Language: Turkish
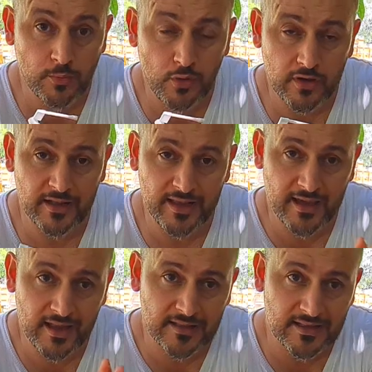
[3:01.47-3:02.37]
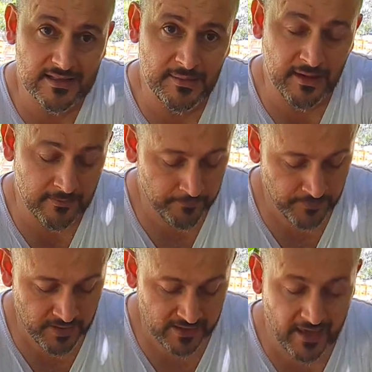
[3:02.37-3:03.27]
moleküllere ayrıldığı zaman
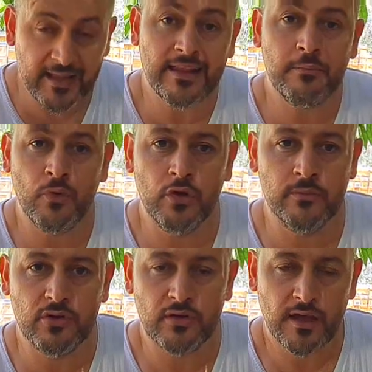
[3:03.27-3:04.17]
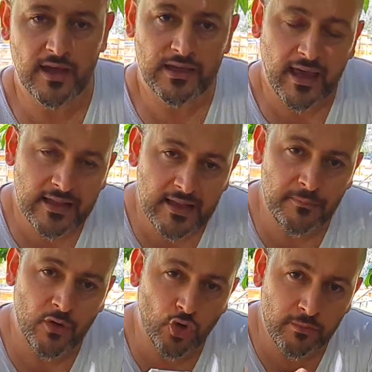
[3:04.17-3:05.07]
kenetlenme olmuyor.
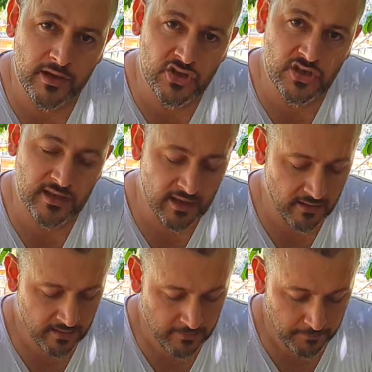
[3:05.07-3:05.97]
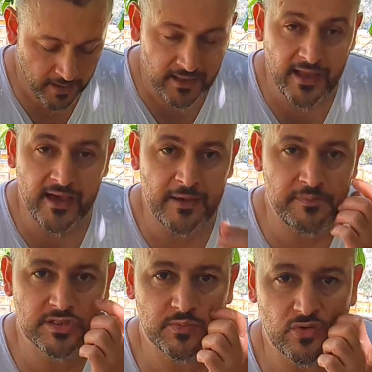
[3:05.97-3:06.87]
Kenetlenme olmayınca da bardağa
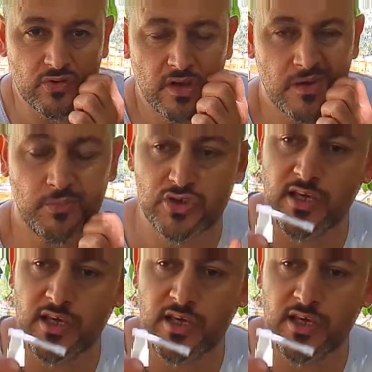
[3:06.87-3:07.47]
yapışmıyor. Bu